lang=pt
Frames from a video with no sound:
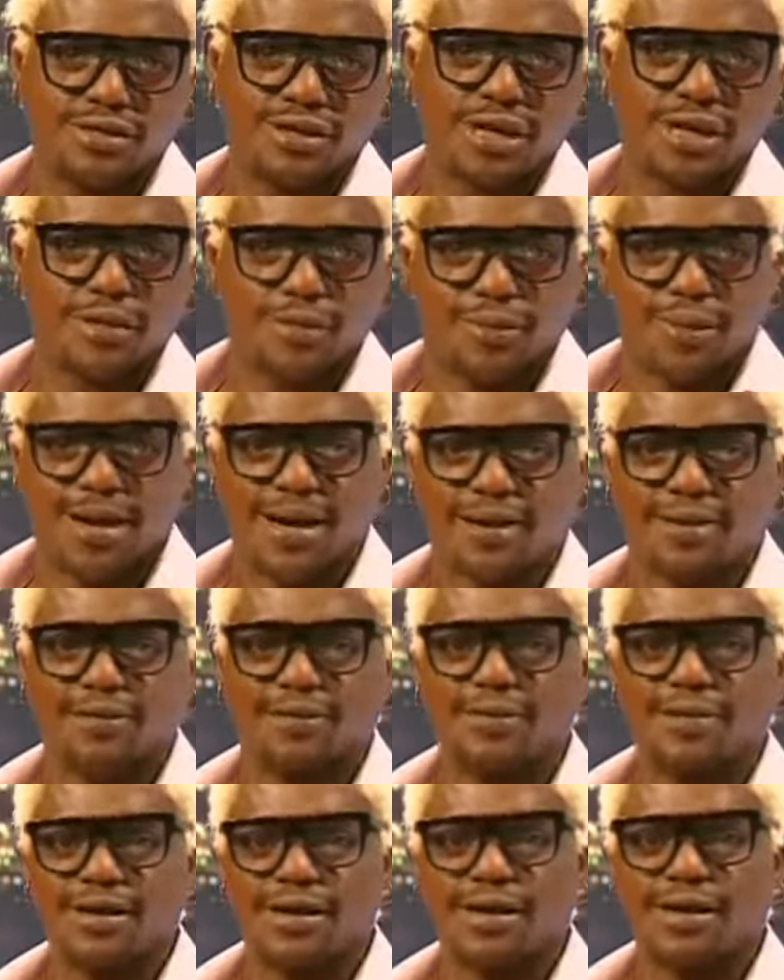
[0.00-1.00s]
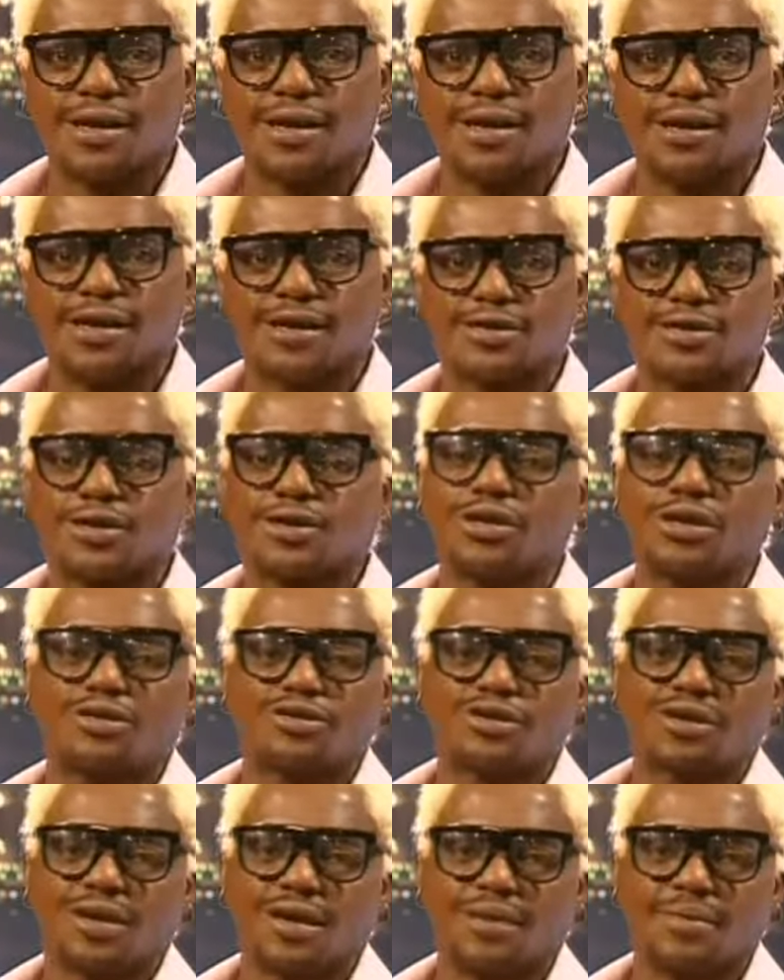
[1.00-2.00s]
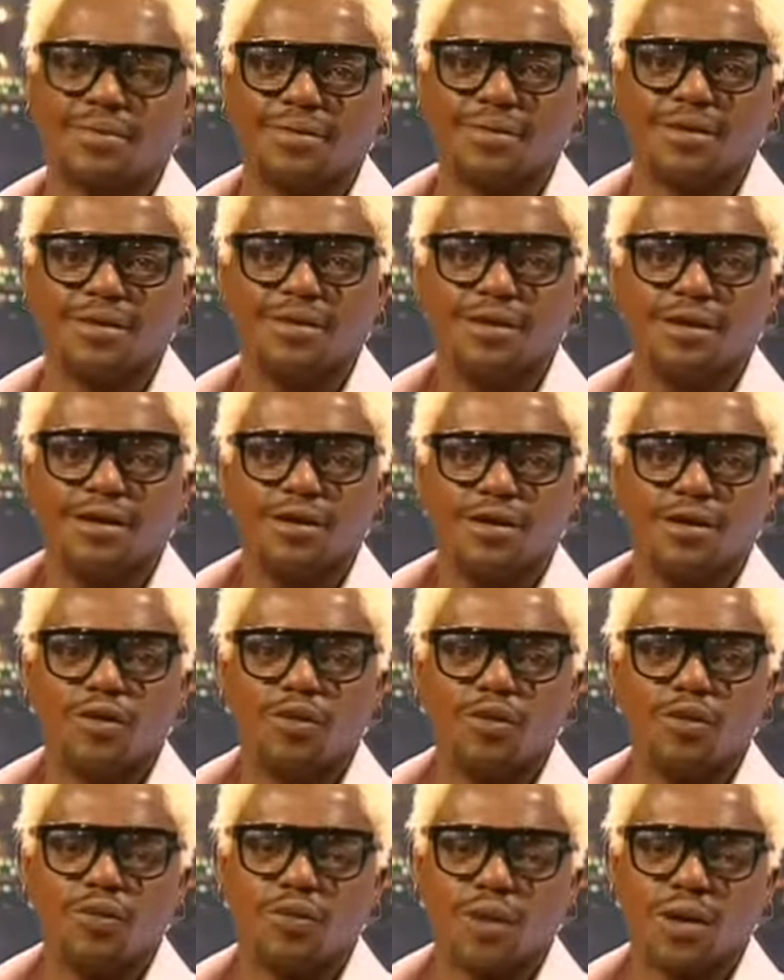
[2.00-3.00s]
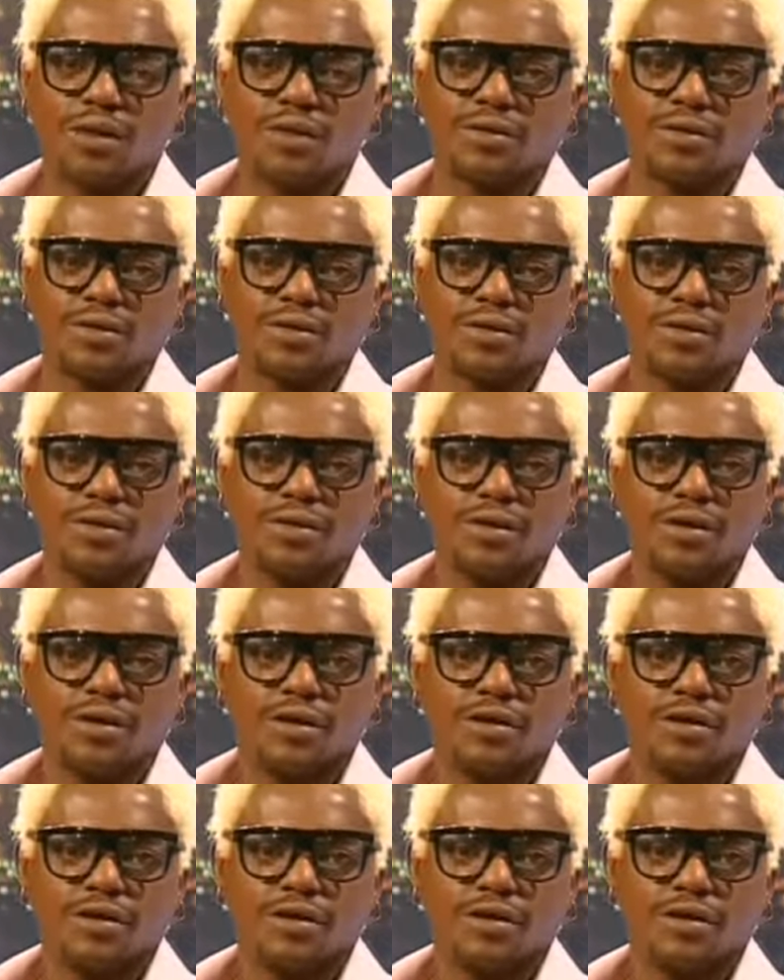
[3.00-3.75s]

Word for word: ser humano e que só Deus sabe o quanto